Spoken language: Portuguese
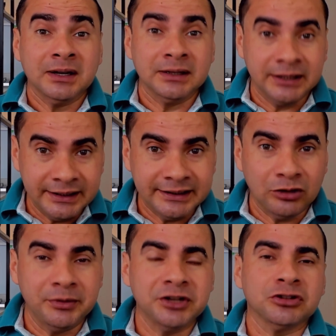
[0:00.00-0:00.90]

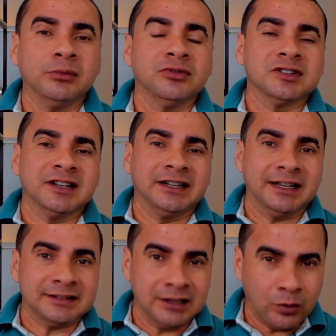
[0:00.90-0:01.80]
Literalmente como você
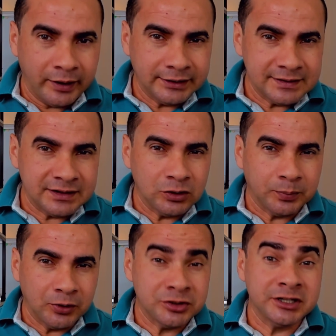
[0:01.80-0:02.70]
ganhar 55
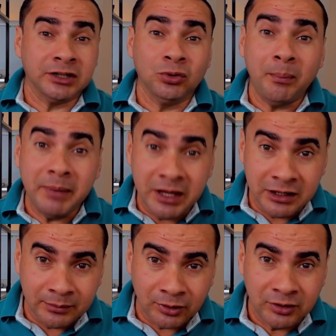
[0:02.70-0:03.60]
por dia no
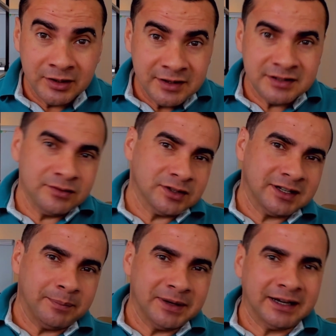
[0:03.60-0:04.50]
mínimo, se
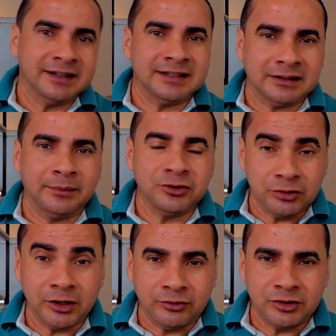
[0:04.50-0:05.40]
você aplicar exatamente
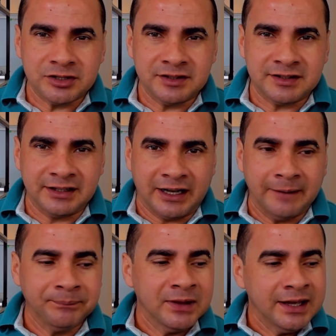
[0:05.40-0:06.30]
o que eu vou te
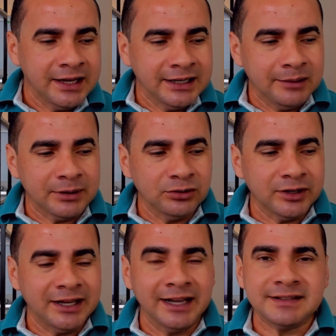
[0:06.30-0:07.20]
ensinar. E lembrando
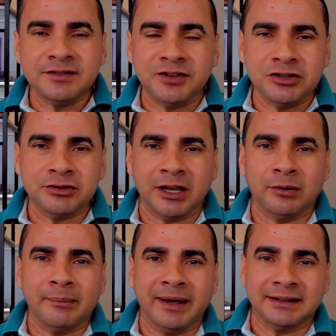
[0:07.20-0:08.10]
que esse vídeo tem
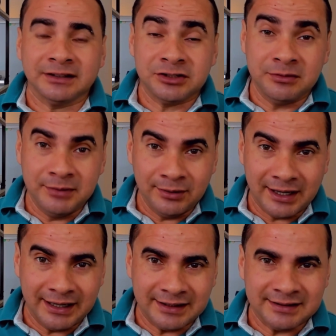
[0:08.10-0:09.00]
uma meta de mil
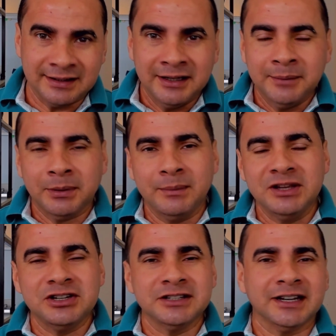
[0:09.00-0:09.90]
likes para mim
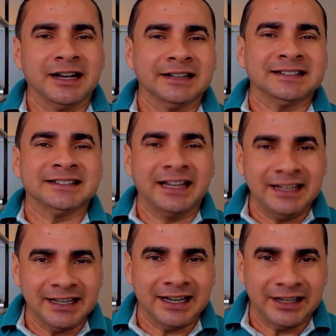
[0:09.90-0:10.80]
te entregar
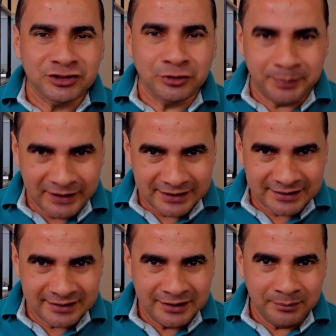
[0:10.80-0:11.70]
100 reais no
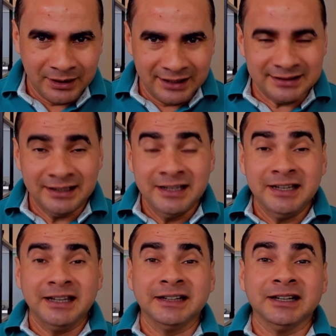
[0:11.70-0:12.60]
Pix, beleza?
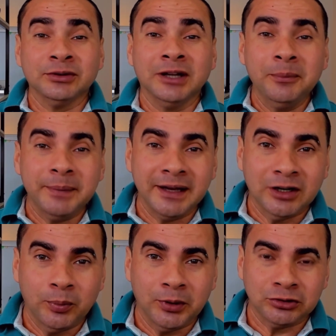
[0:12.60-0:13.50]
Então não
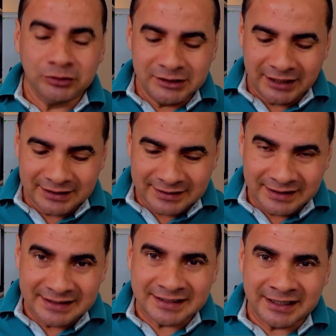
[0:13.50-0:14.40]
perca a oportunidade,
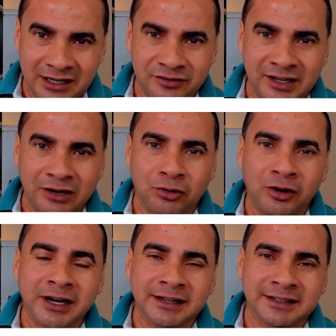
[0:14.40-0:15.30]
se inscreve
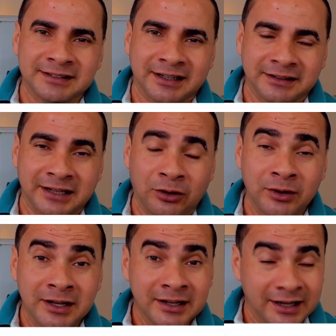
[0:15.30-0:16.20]
agora nesse
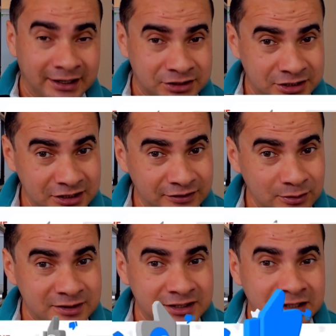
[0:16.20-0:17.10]
canal, ativa
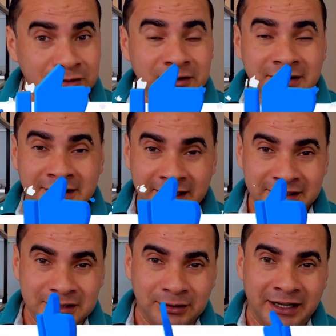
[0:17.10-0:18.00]
o sino,
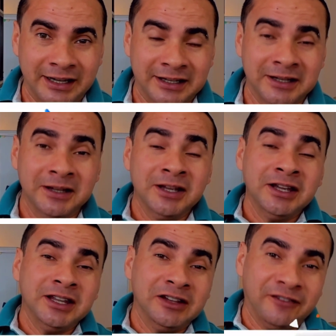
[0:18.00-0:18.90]
deixa o like
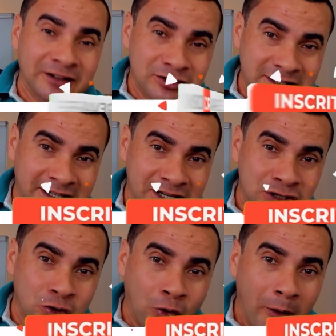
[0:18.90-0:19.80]
e faz o
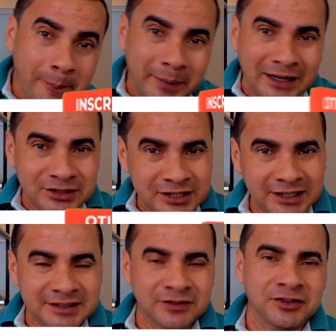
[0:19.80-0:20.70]
seguinte,
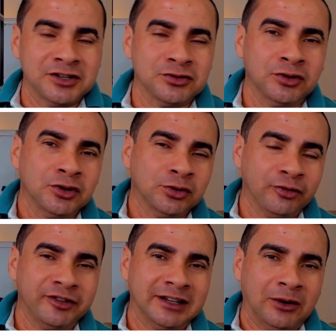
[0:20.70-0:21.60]
compartilha esse vídeo no
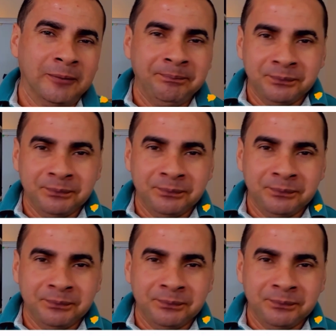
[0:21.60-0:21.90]
final